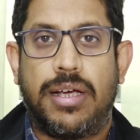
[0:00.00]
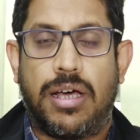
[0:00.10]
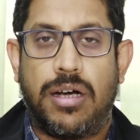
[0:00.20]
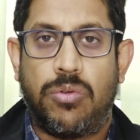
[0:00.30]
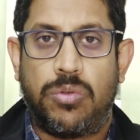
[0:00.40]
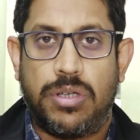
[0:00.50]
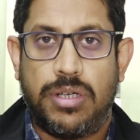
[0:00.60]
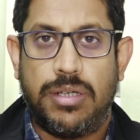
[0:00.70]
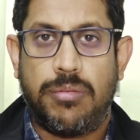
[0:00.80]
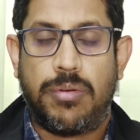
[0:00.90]
कई कारण होते
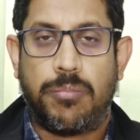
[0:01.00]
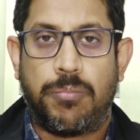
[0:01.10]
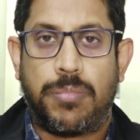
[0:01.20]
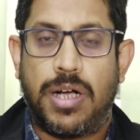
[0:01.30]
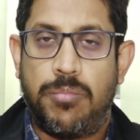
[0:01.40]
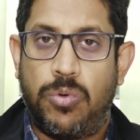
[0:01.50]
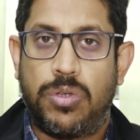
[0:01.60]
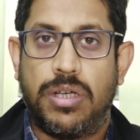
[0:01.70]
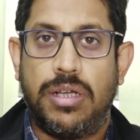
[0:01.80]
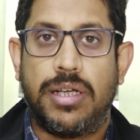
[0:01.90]
हैं कम
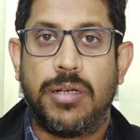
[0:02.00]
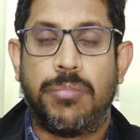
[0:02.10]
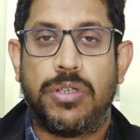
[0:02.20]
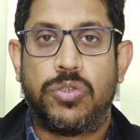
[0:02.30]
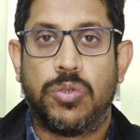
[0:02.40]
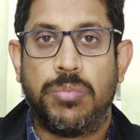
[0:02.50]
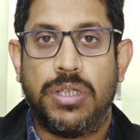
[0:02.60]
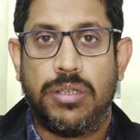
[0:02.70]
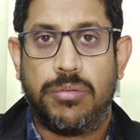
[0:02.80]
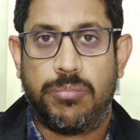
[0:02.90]
होते हैं लेकिन बच्चों में